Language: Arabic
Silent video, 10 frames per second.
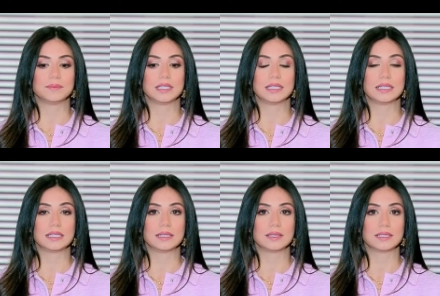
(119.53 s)

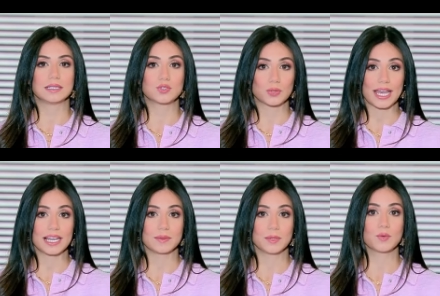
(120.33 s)
للسياح
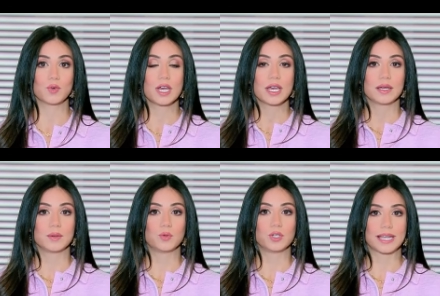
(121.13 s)
اللي بيبقوا
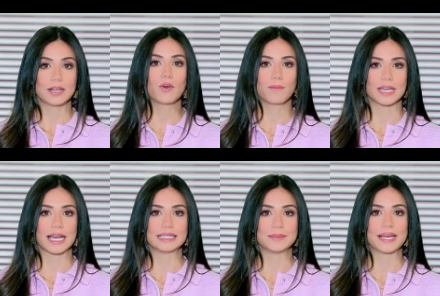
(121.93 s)
بلدانهم
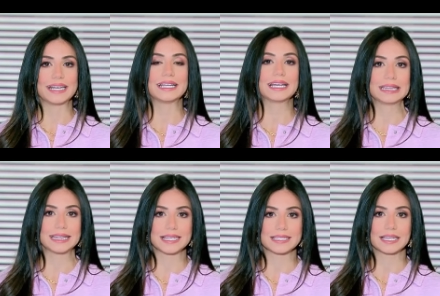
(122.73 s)
يعني بارده
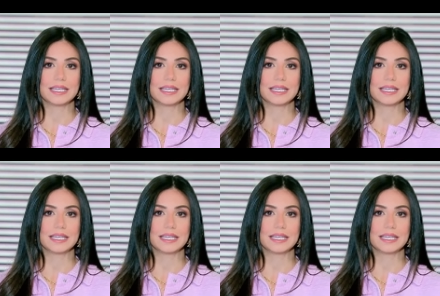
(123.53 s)
جدا زي